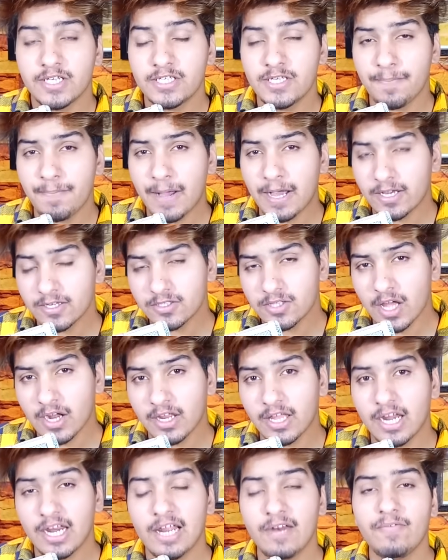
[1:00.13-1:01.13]
जैसे
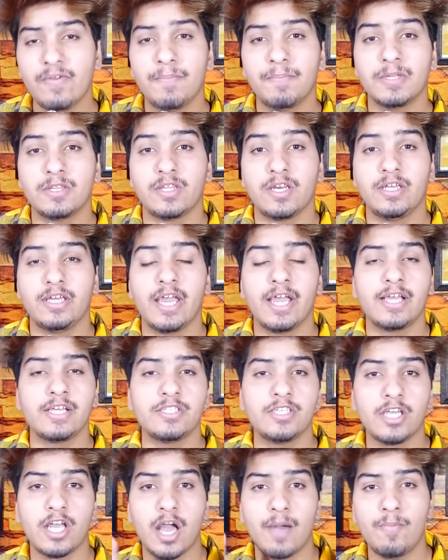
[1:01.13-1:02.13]
पाकिस्तान के रेलवे मंत्री ये
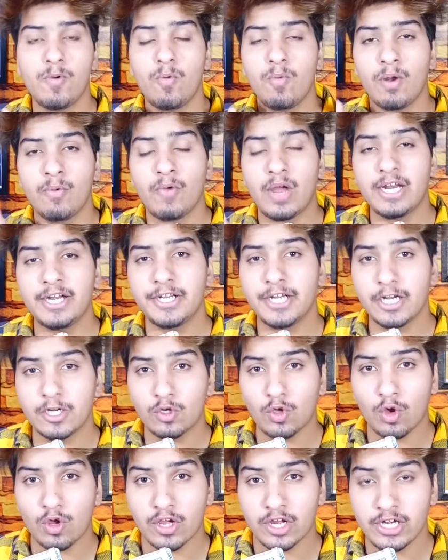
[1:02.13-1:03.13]
किसी कम उम्र वाली
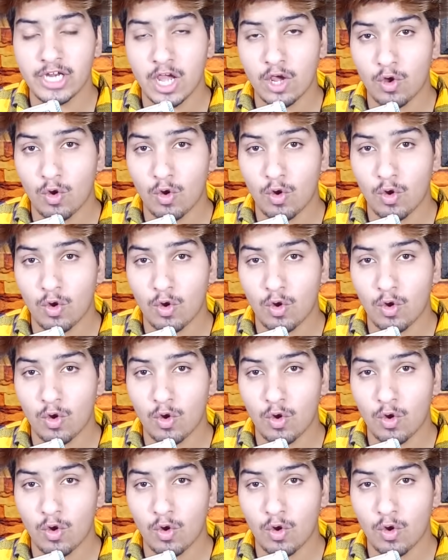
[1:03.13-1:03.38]
टिकटॉक कन्या